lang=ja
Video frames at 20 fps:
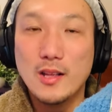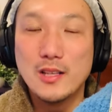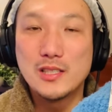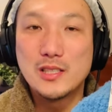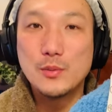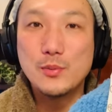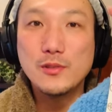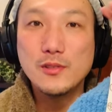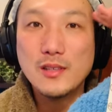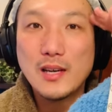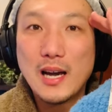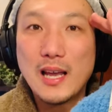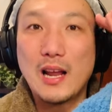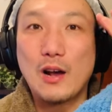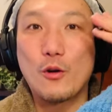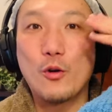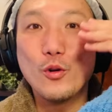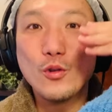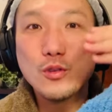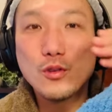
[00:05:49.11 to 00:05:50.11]
自分から
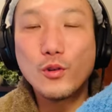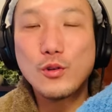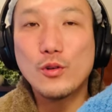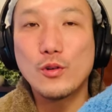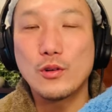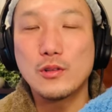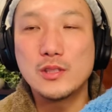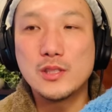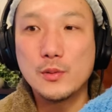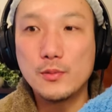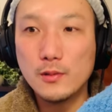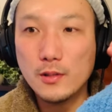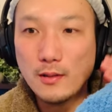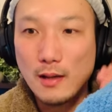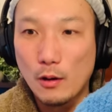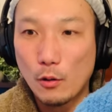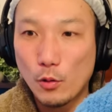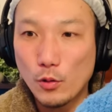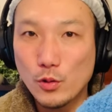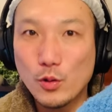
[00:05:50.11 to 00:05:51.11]
コントロール、自分に
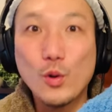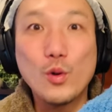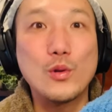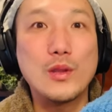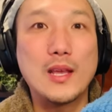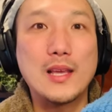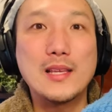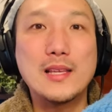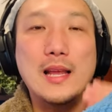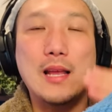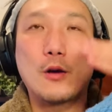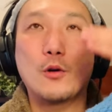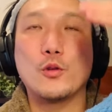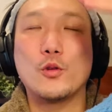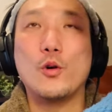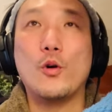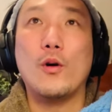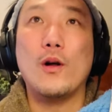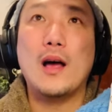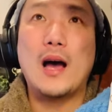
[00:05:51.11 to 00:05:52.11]
はコントロールできないこ
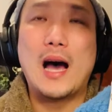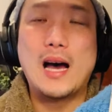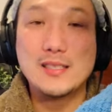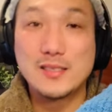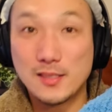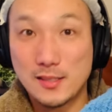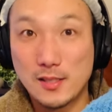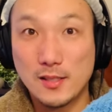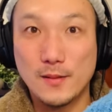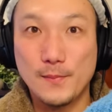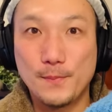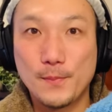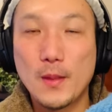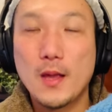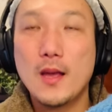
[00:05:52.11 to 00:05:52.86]
とを外す。